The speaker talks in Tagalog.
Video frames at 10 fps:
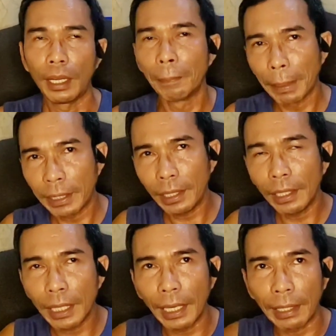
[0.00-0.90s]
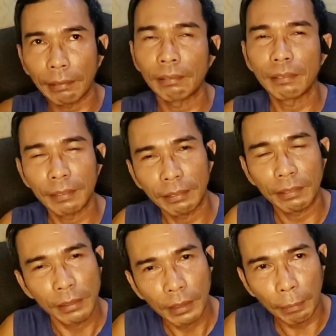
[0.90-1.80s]
ang pagiging galit
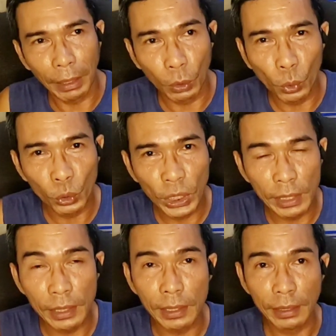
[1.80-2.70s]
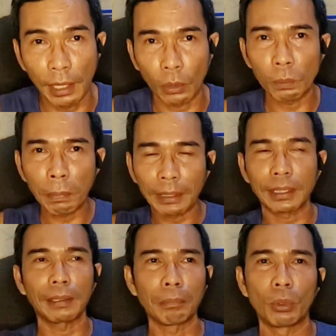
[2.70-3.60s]
ng mga audience sa larong
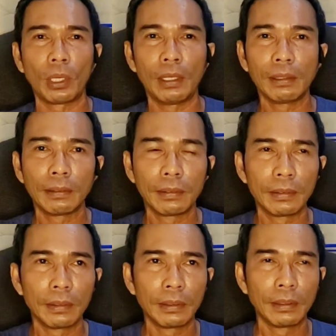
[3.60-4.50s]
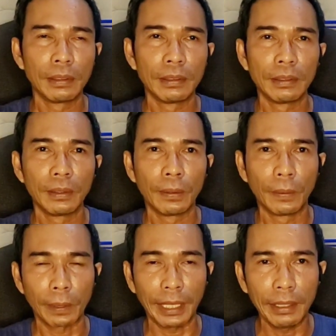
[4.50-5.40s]
basketball,
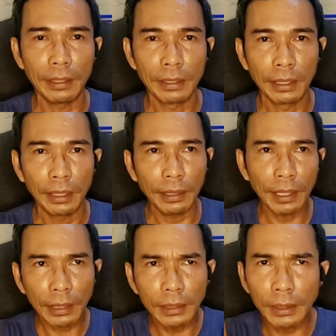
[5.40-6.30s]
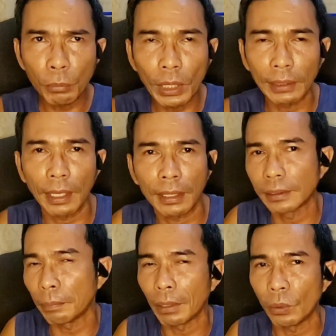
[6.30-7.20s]
okay, hindi yan nagsisimula talaga
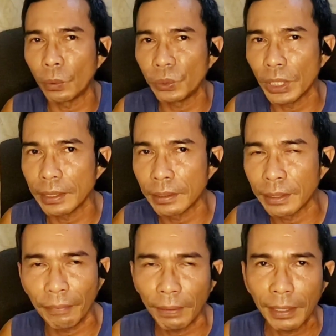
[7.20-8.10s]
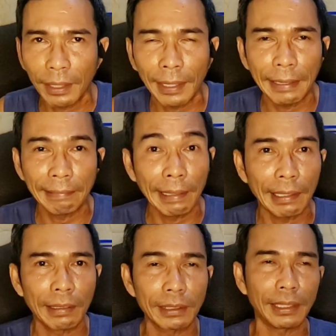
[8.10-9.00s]
sa mga audience. Definitely hindi.
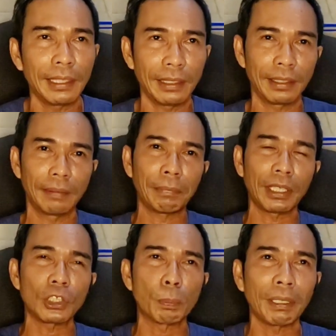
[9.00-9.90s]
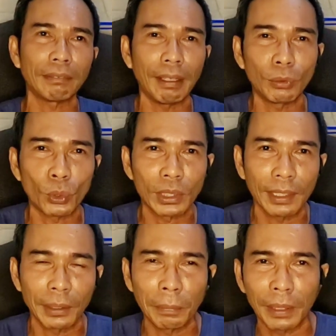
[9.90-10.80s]
Kasi mga spectators
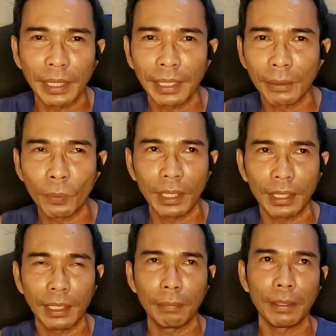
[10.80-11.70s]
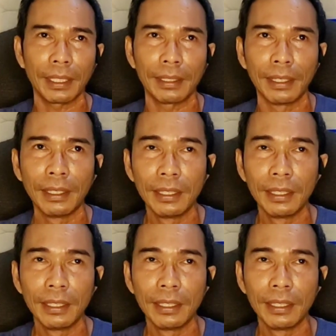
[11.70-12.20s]
lang yung mga yan. Eh. Walang alam yan